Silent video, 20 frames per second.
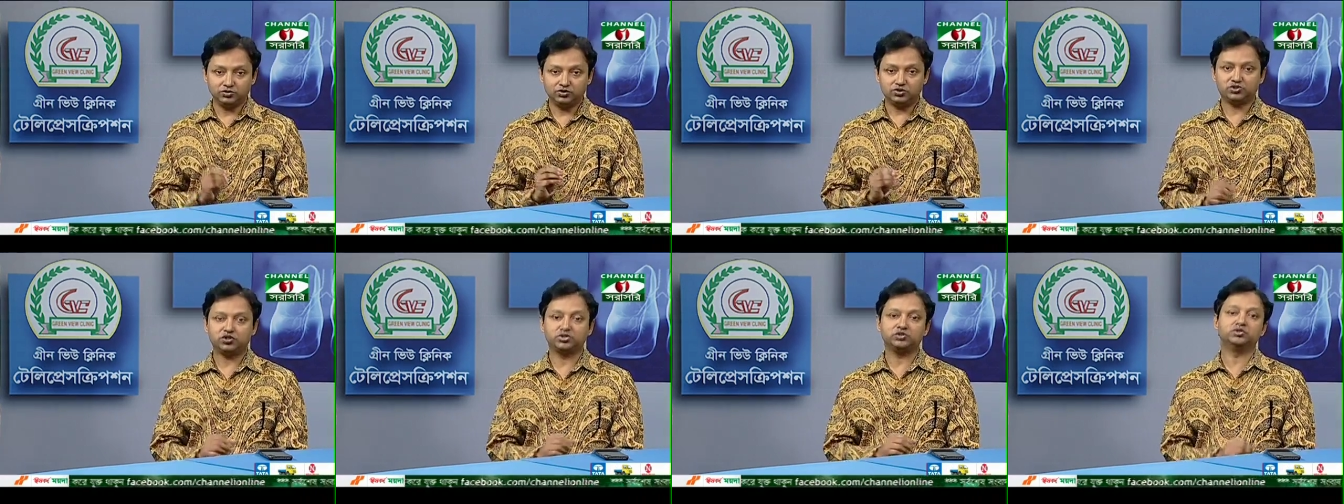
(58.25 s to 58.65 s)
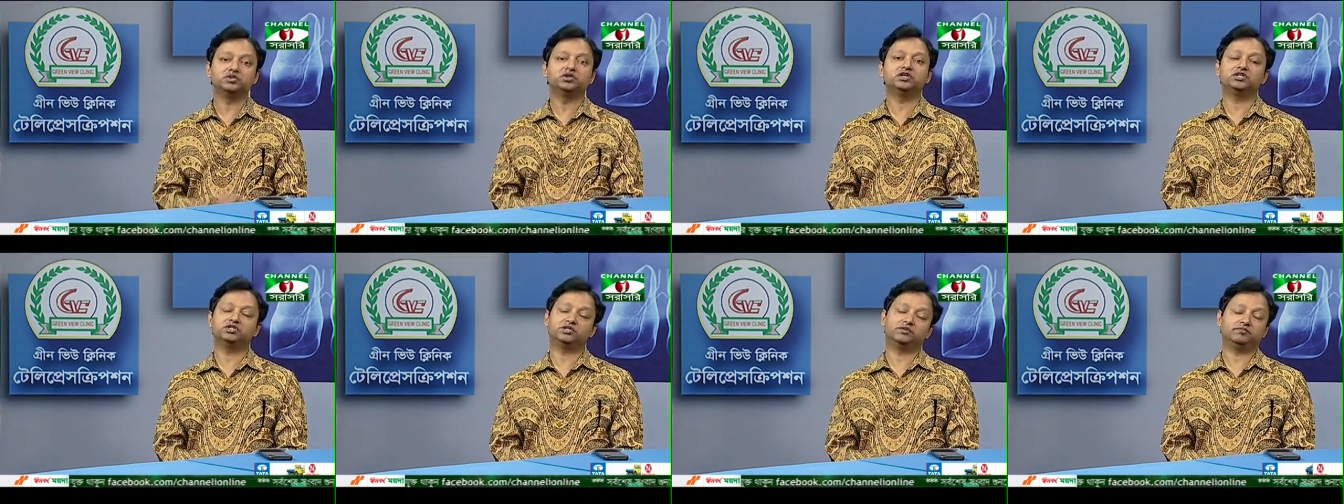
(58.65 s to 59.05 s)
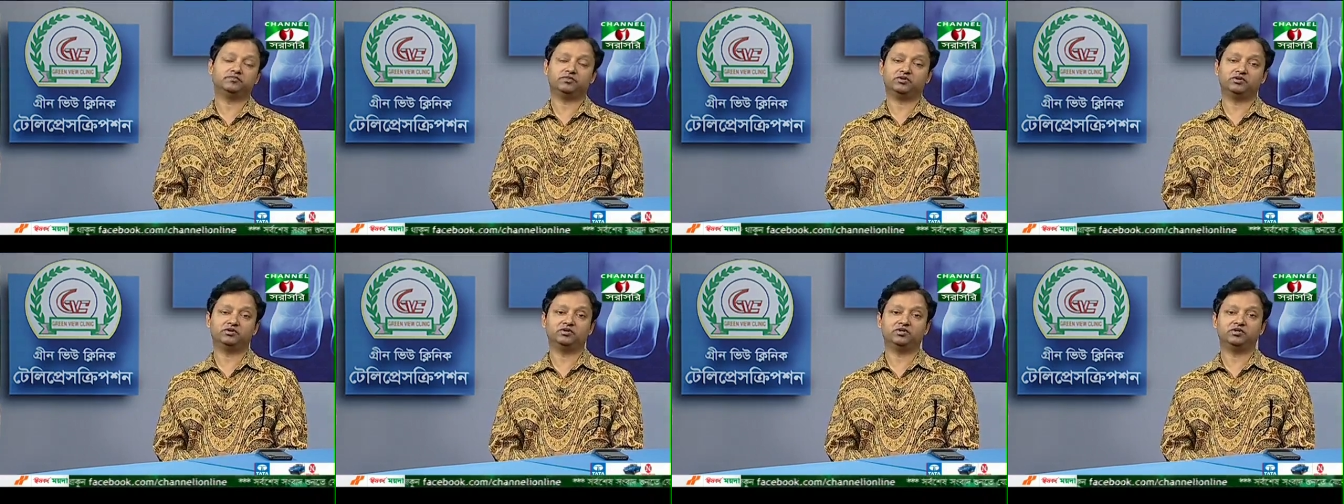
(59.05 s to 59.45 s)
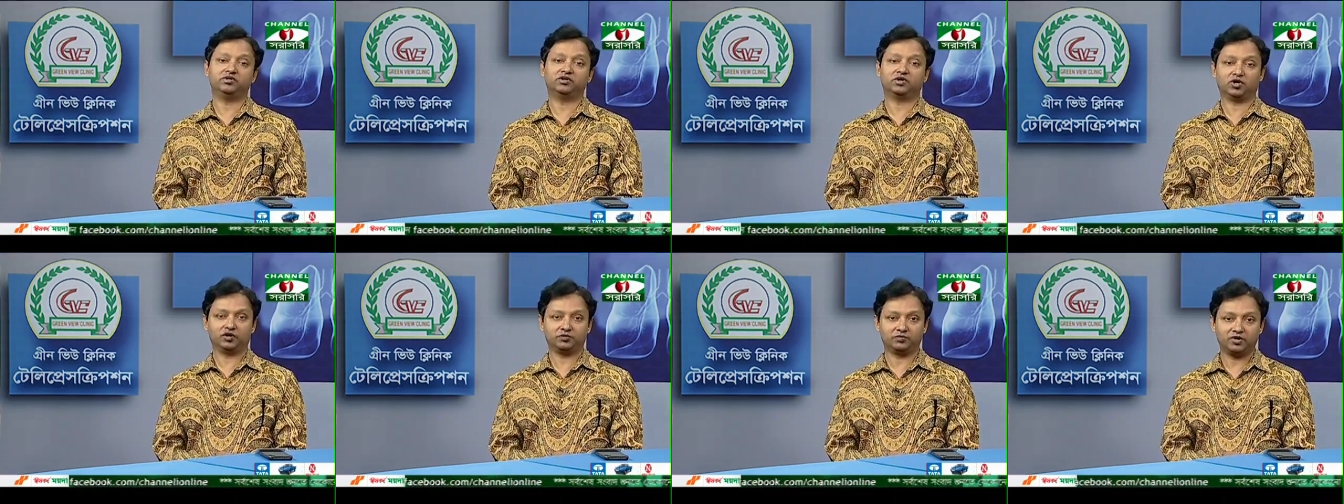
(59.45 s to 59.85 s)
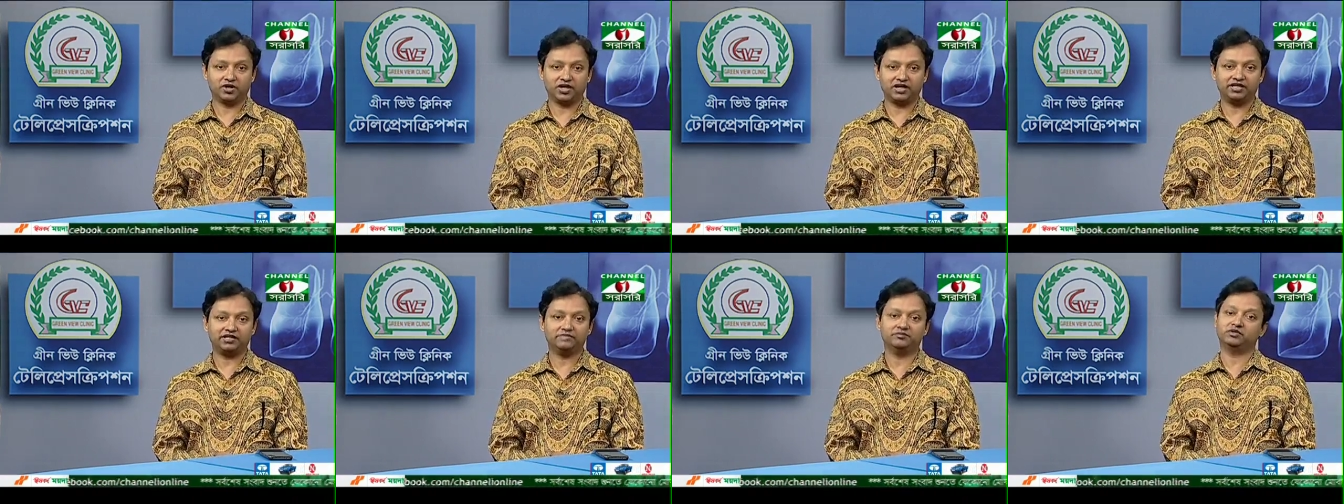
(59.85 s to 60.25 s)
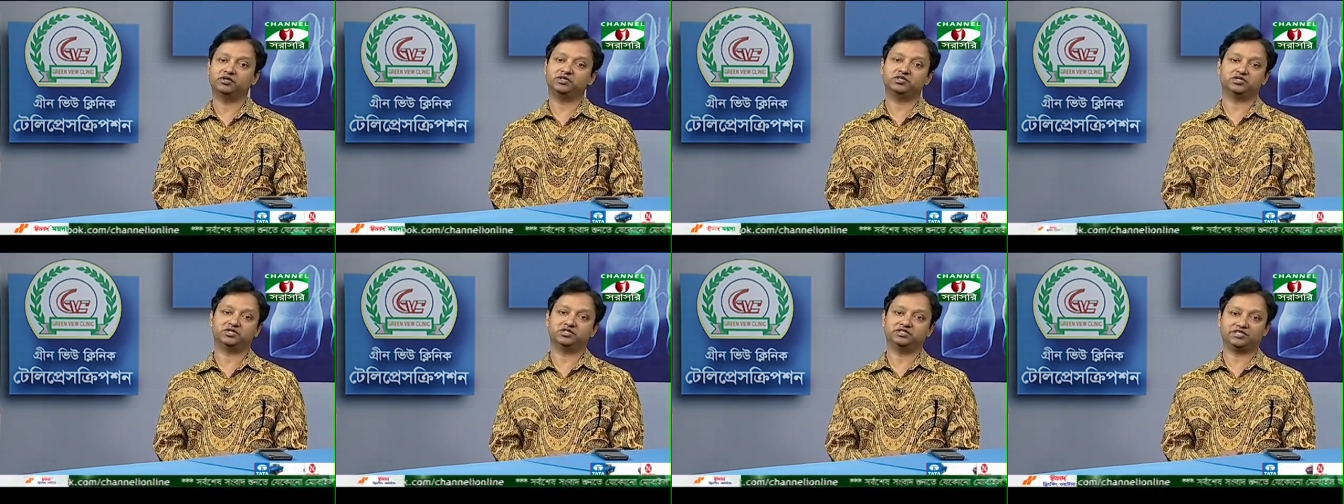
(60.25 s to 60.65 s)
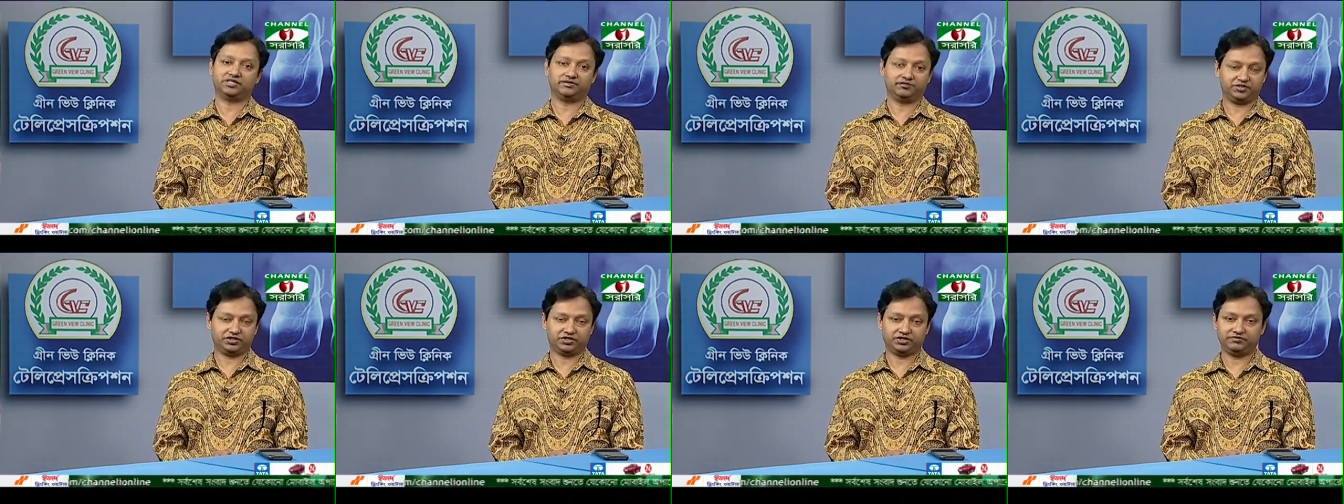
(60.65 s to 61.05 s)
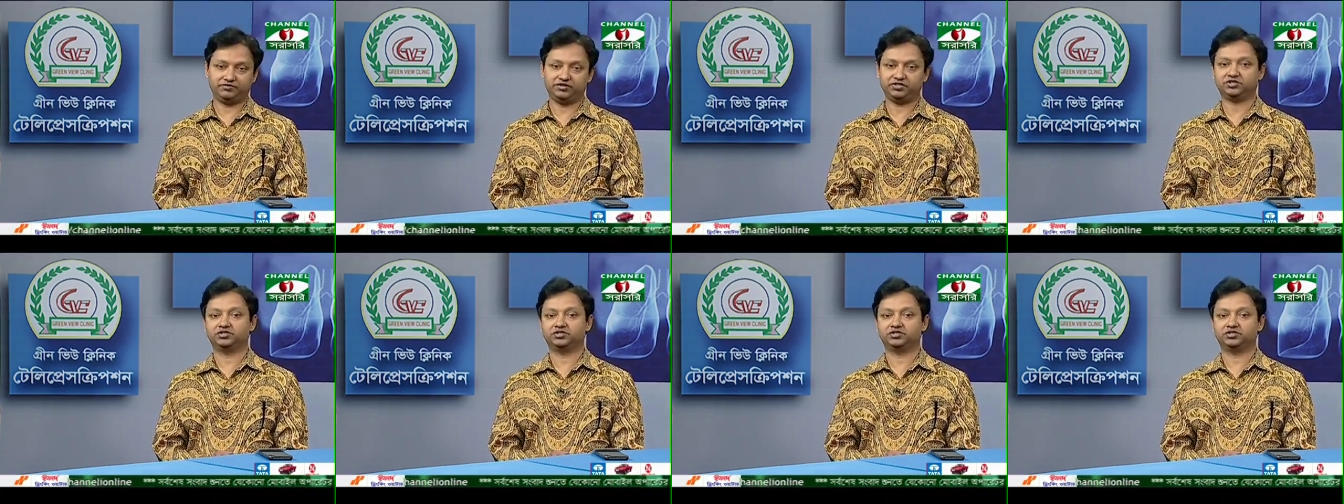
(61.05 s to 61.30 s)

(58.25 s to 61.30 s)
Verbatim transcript: উচ্চ ঝুঁকি সম্পন্ন গর্ভকালীন পরিচর্যার বিষয়ে